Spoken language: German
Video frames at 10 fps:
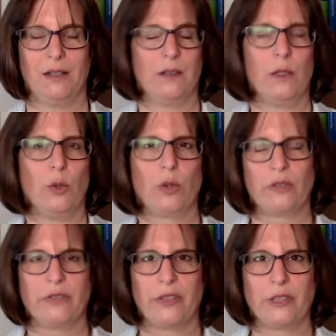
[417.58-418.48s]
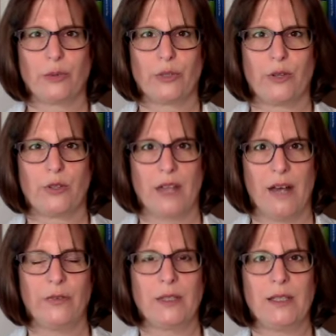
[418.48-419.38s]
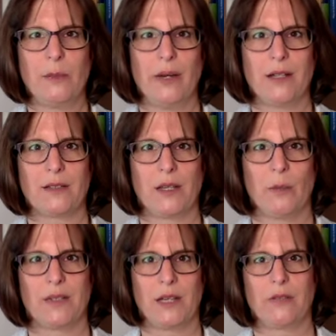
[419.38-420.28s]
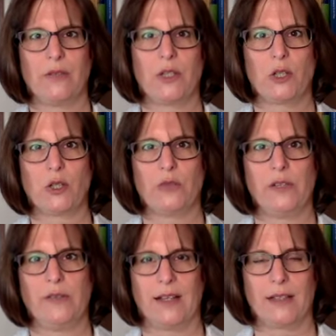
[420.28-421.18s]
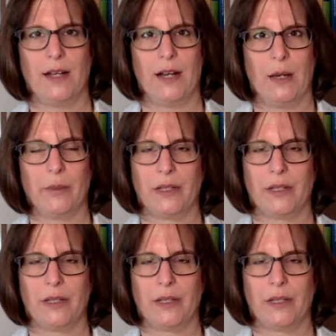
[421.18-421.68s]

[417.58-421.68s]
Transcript: Die Logik finde ich durchaus nachvollziehbar, dass jemand sagt, wenn ich schon zu viel Wasser habe,